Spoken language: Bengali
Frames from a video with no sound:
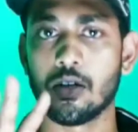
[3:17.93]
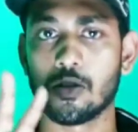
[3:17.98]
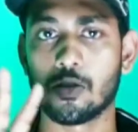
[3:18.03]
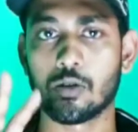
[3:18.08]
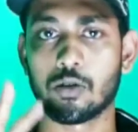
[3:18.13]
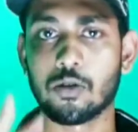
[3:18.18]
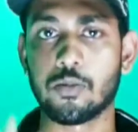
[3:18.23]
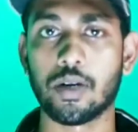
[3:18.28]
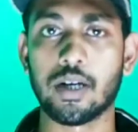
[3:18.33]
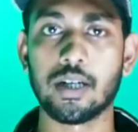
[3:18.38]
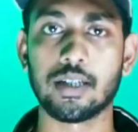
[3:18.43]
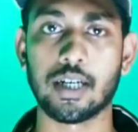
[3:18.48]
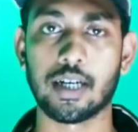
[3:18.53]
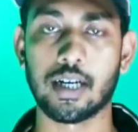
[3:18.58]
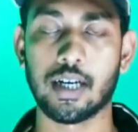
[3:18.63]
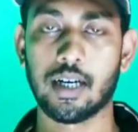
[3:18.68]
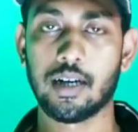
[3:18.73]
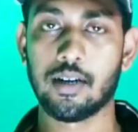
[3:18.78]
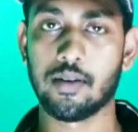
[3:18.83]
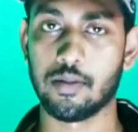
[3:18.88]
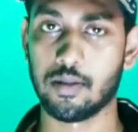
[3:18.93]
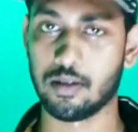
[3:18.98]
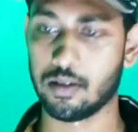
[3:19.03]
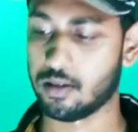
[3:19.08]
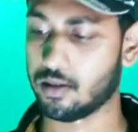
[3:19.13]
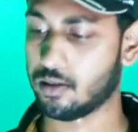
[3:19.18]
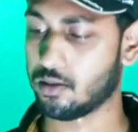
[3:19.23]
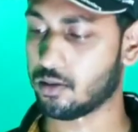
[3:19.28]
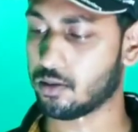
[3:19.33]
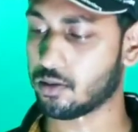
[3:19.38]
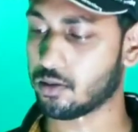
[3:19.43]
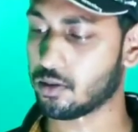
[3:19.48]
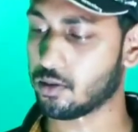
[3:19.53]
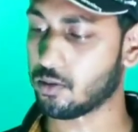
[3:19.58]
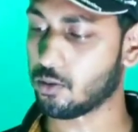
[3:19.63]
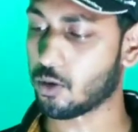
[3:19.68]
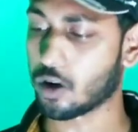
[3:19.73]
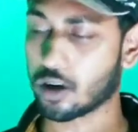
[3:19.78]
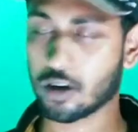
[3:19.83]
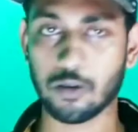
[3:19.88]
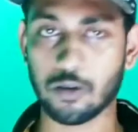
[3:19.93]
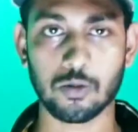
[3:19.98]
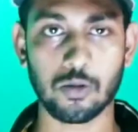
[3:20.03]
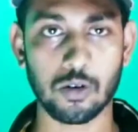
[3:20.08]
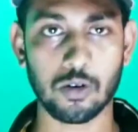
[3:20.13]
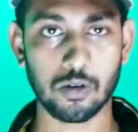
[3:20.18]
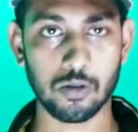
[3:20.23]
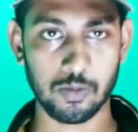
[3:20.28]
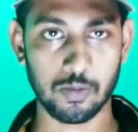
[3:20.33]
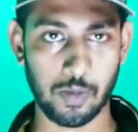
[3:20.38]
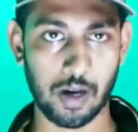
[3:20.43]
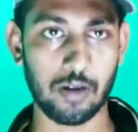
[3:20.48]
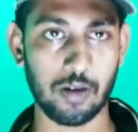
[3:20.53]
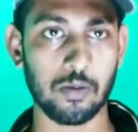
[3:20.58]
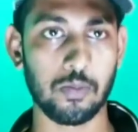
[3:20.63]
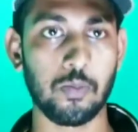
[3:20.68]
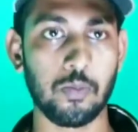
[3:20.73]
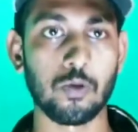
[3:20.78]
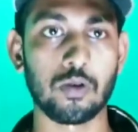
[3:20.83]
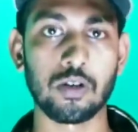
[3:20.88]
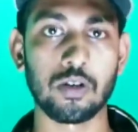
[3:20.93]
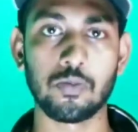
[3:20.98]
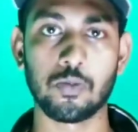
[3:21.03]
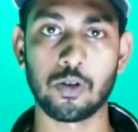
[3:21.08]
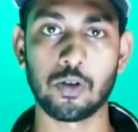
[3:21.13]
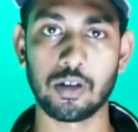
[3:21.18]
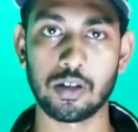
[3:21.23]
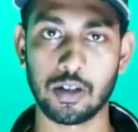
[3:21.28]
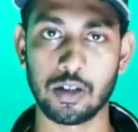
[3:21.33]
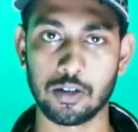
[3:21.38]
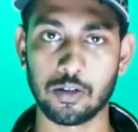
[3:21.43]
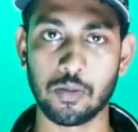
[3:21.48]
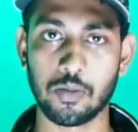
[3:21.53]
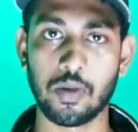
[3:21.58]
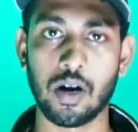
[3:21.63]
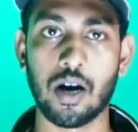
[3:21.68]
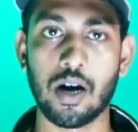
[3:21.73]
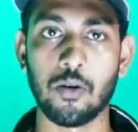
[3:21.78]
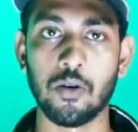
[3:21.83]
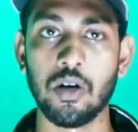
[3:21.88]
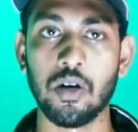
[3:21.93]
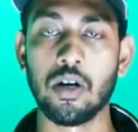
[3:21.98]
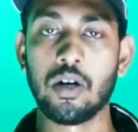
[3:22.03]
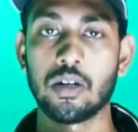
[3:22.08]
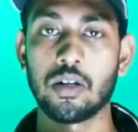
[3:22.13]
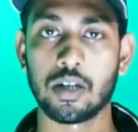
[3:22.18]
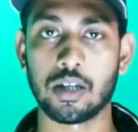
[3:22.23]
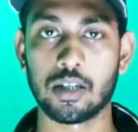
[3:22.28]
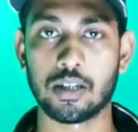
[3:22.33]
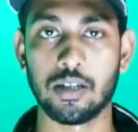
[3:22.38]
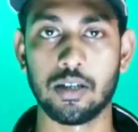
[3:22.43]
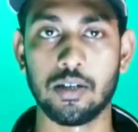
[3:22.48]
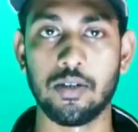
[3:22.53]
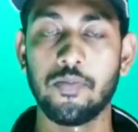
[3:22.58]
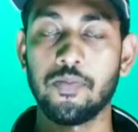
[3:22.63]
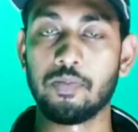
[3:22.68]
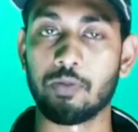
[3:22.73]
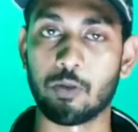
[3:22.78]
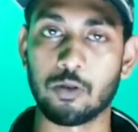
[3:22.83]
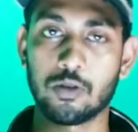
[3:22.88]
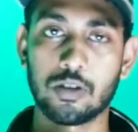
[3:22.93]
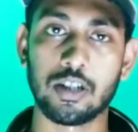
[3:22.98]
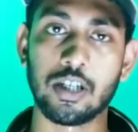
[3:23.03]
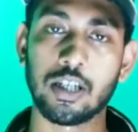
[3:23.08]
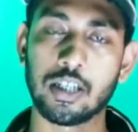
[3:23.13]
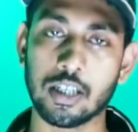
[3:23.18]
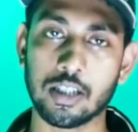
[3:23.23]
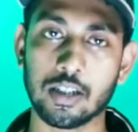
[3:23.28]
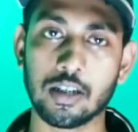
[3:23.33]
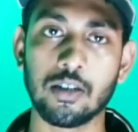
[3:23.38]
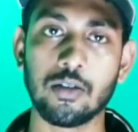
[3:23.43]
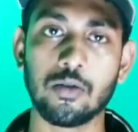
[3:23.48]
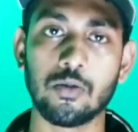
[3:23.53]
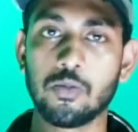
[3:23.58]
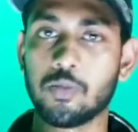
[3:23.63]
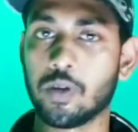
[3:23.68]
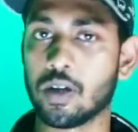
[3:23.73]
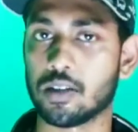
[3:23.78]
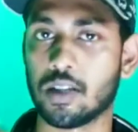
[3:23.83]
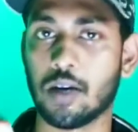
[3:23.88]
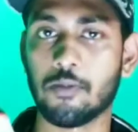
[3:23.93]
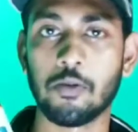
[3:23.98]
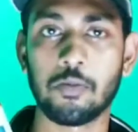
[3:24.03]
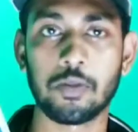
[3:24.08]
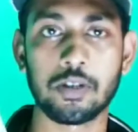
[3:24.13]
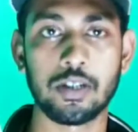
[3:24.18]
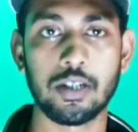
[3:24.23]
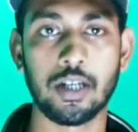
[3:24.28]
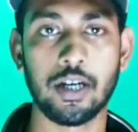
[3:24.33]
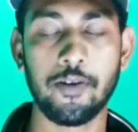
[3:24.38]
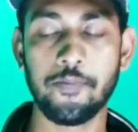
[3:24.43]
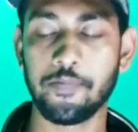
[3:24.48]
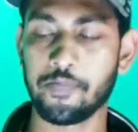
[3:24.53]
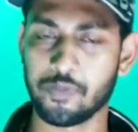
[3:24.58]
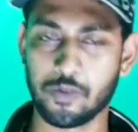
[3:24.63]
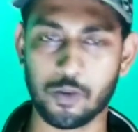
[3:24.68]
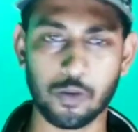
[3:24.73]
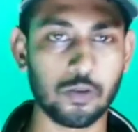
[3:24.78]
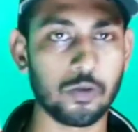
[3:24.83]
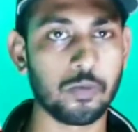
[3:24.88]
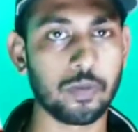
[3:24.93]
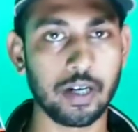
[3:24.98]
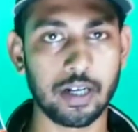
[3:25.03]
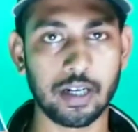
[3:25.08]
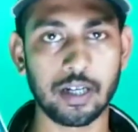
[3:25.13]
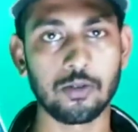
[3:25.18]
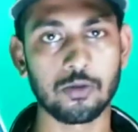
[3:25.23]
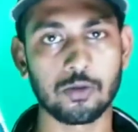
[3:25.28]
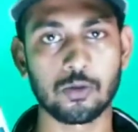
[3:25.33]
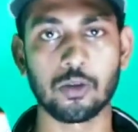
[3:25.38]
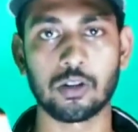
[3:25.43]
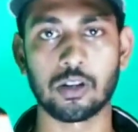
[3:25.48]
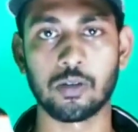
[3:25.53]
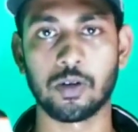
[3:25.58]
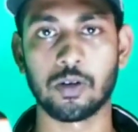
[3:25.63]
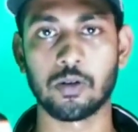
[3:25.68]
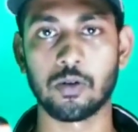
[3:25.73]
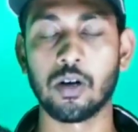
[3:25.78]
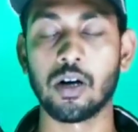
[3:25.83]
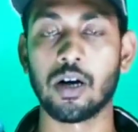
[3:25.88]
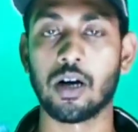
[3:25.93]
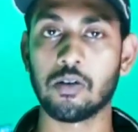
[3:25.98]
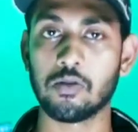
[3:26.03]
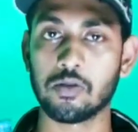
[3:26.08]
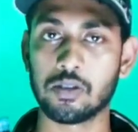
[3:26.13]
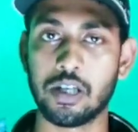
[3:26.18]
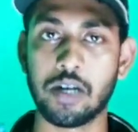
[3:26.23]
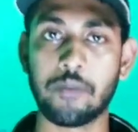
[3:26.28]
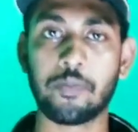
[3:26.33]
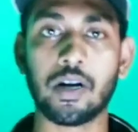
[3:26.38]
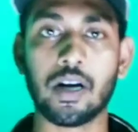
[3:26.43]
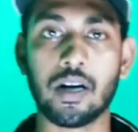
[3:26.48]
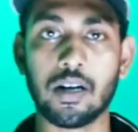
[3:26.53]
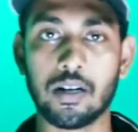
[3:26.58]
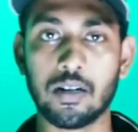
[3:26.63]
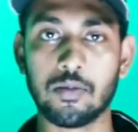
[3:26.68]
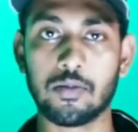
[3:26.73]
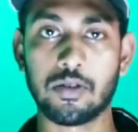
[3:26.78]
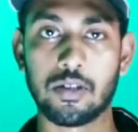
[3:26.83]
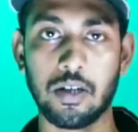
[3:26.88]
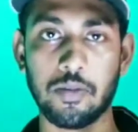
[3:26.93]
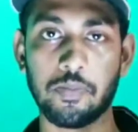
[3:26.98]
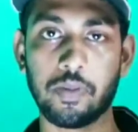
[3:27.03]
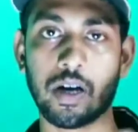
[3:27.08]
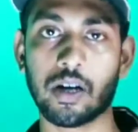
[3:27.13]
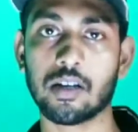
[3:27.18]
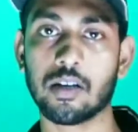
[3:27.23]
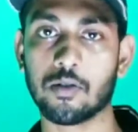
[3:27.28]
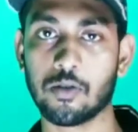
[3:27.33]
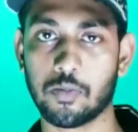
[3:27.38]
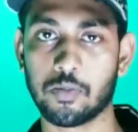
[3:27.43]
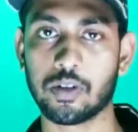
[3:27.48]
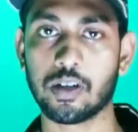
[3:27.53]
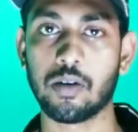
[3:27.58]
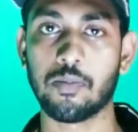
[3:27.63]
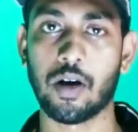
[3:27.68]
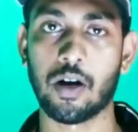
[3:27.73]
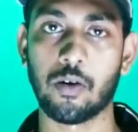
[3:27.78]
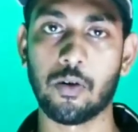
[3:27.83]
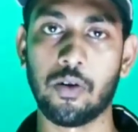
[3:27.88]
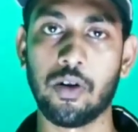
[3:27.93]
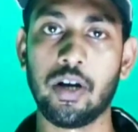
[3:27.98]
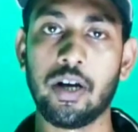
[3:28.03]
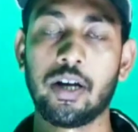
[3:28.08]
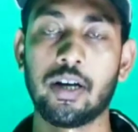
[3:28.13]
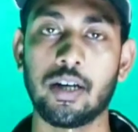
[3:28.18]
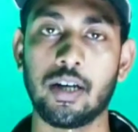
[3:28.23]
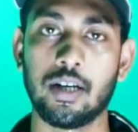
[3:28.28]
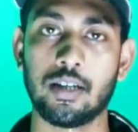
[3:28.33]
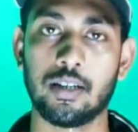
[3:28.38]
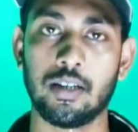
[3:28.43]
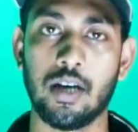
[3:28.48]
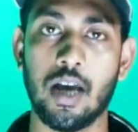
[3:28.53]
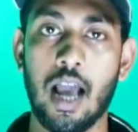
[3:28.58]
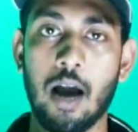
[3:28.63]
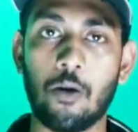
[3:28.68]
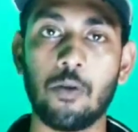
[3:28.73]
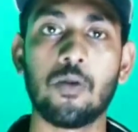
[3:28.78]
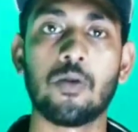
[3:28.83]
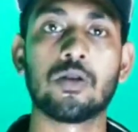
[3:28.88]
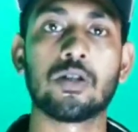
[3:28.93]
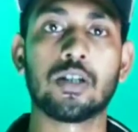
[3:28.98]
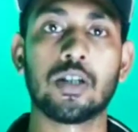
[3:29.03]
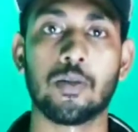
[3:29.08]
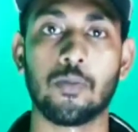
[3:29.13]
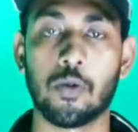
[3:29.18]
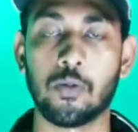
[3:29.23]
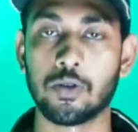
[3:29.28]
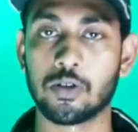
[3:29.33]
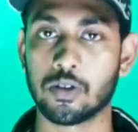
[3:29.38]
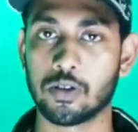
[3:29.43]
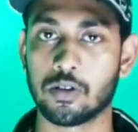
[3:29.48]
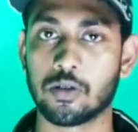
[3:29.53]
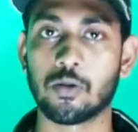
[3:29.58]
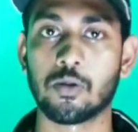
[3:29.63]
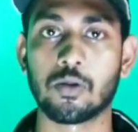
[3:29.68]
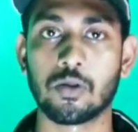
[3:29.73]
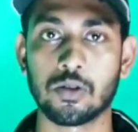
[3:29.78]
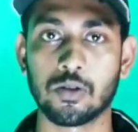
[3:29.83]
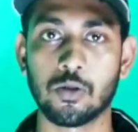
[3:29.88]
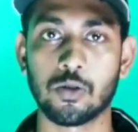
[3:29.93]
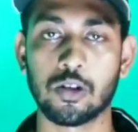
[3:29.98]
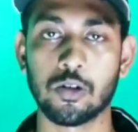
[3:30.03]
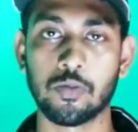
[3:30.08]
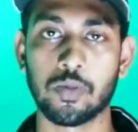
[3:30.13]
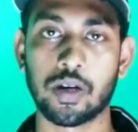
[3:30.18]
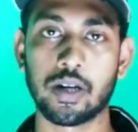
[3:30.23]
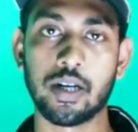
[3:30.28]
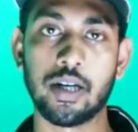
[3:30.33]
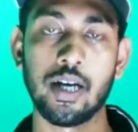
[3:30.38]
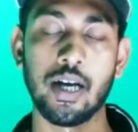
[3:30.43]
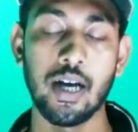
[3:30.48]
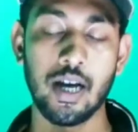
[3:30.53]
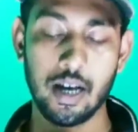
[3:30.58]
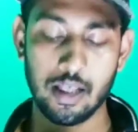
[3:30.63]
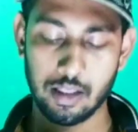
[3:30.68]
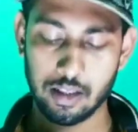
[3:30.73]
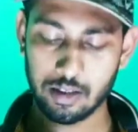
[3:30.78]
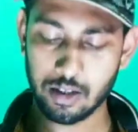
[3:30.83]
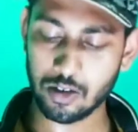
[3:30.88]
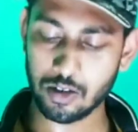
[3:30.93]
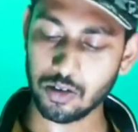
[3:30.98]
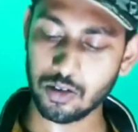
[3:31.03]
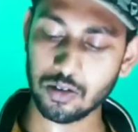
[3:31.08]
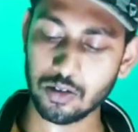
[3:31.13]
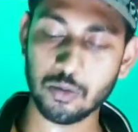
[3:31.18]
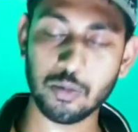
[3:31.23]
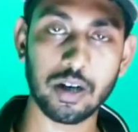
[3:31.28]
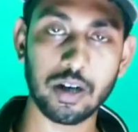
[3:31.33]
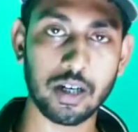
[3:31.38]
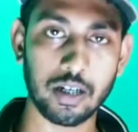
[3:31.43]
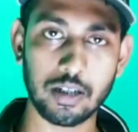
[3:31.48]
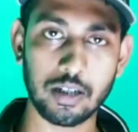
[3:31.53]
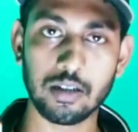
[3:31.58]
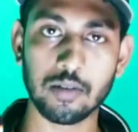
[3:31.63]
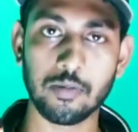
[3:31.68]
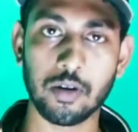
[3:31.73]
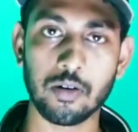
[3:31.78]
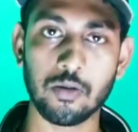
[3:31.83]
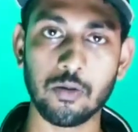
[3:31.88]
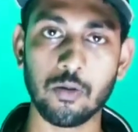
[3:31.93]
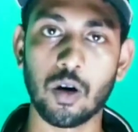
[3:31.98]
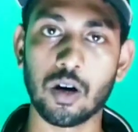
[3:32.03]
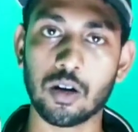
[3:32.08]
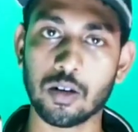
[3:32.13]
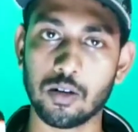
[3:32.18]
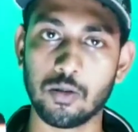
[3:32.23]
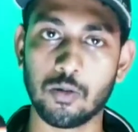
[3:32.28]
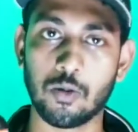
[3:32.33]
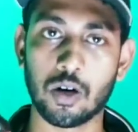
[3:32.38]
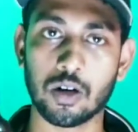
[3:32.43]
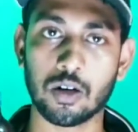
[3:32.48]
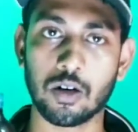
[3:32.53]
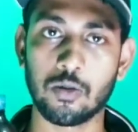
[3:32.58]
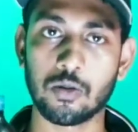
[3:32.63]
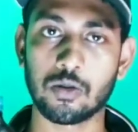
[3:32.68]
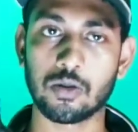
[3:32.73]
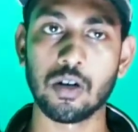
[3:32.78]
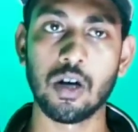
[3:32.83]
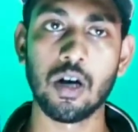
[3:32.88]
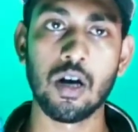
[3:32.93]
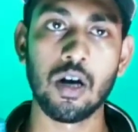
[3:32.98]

তো তোমরা যারা ওয়ার্কআউট করো ভালো প্রোটিন ফোটিন এইসব খাও ঠিক আছে তো সেই সাথে কিন্তু দামও বেশি না তো তোমরা এটা ইউজ করতে পারো কারণ সেফ রাখা সেফ থাকা থেকে ভালো ঠিক আছে এখন হচ্ছে না ভবিষ্যৎ তো কোনো কিছু হতেও পারে তো সেই জন্য তোমরা এটা নিতে পারো ওয়ার্ক ওয়ার্কআউট